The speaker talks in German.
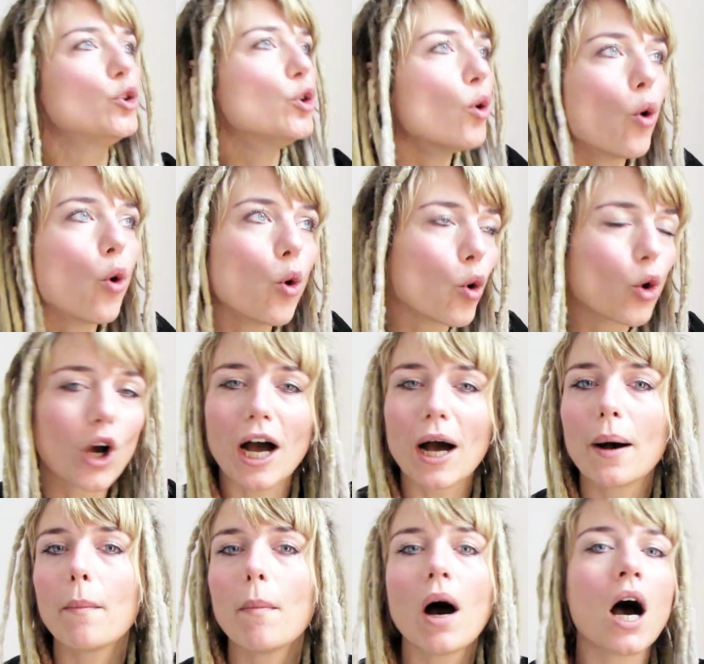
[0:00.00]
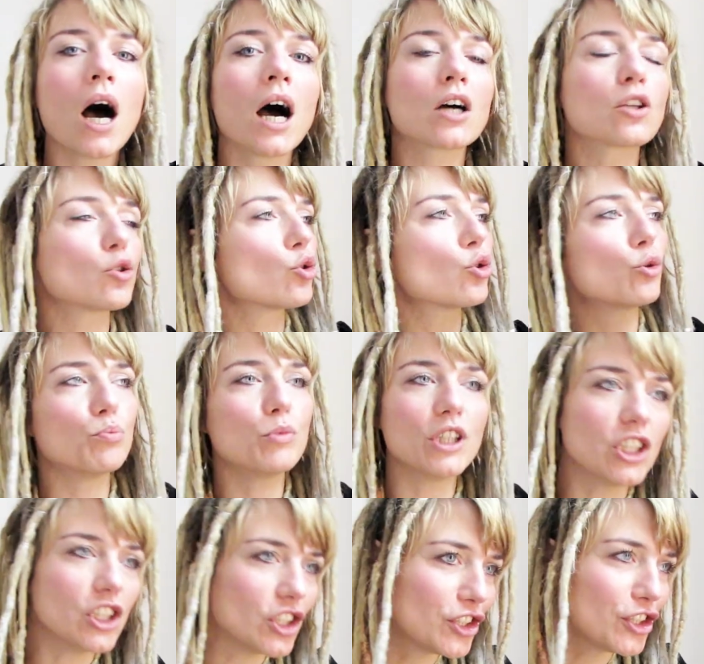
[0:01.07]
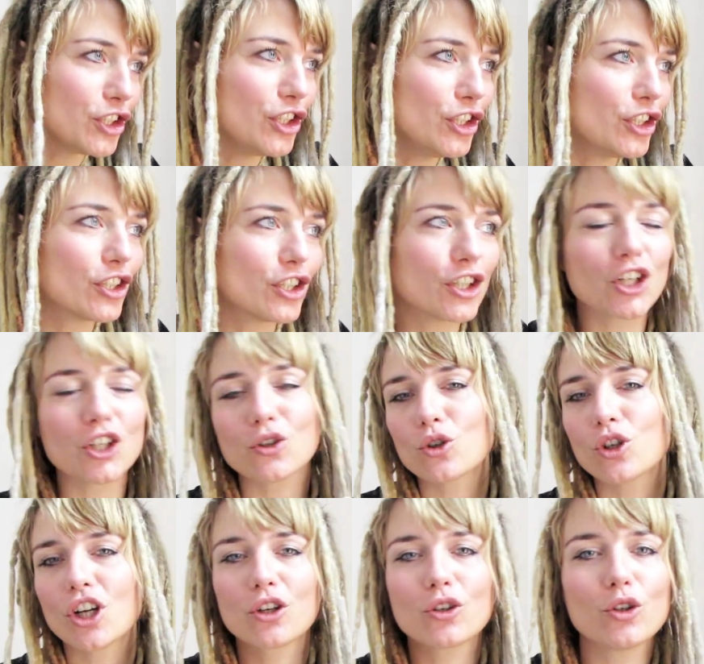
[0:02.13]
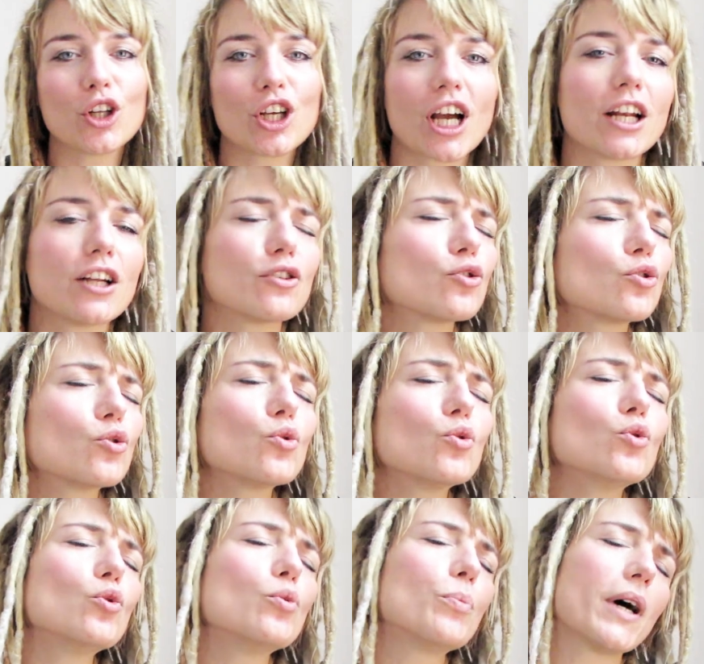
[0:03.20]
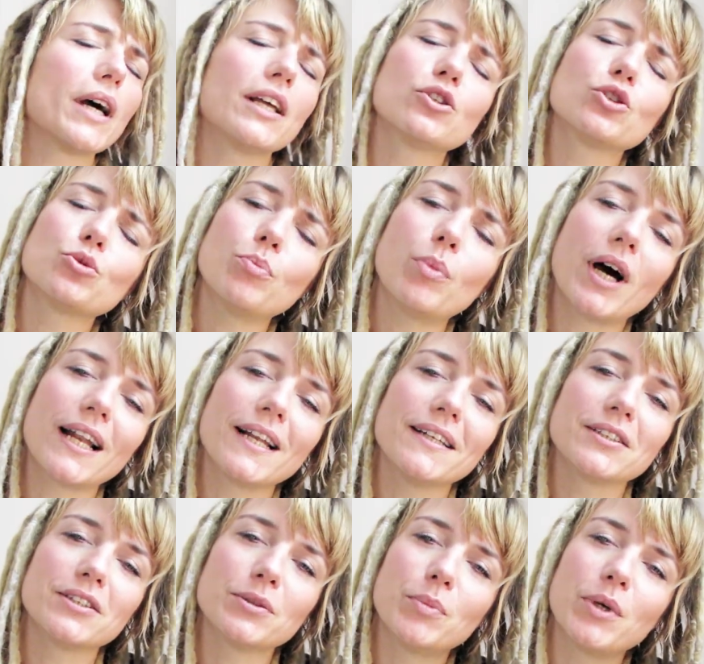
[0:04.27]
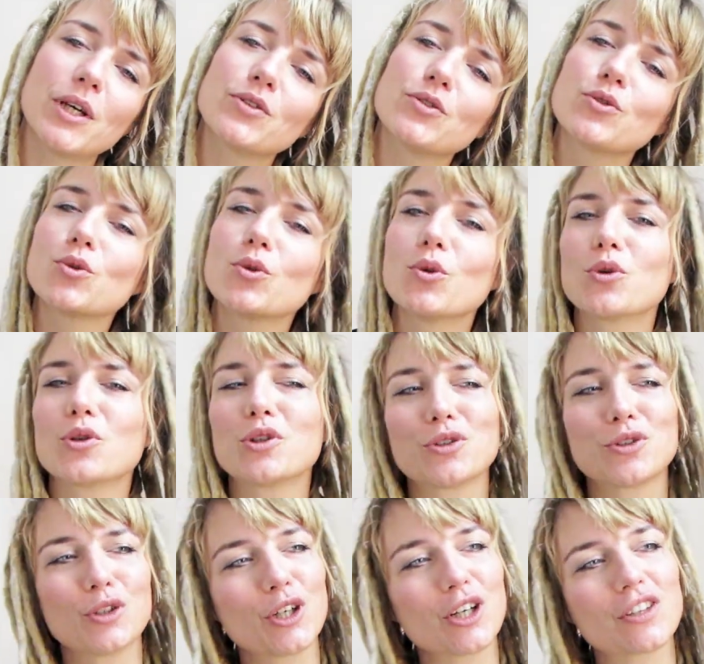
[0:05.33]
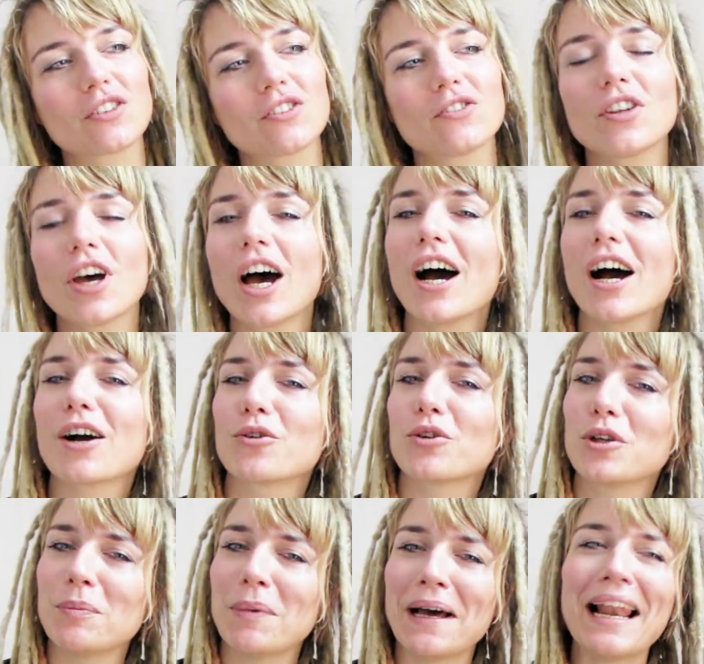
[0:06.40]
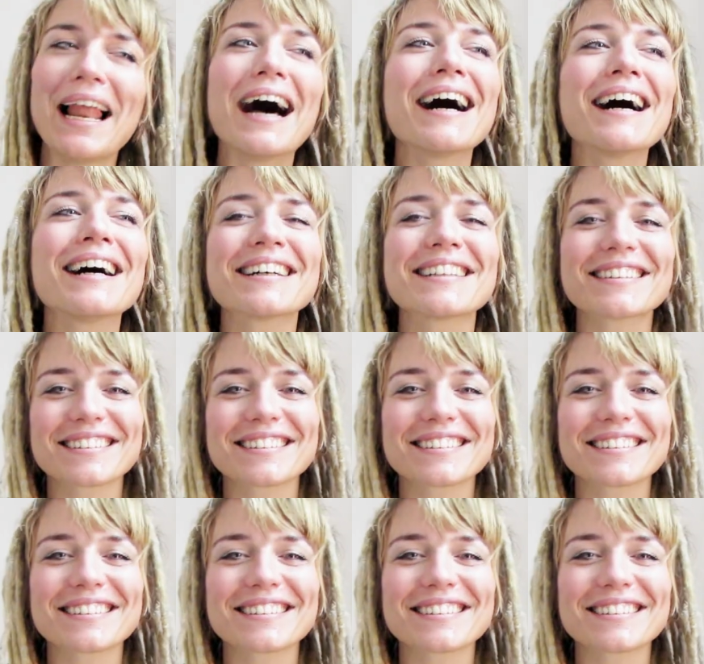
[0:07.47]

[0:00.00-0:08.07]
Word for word: Yoga macht und meditiert und natürlich eine super entspannte Person ist den ganzen Tag und immer lacht.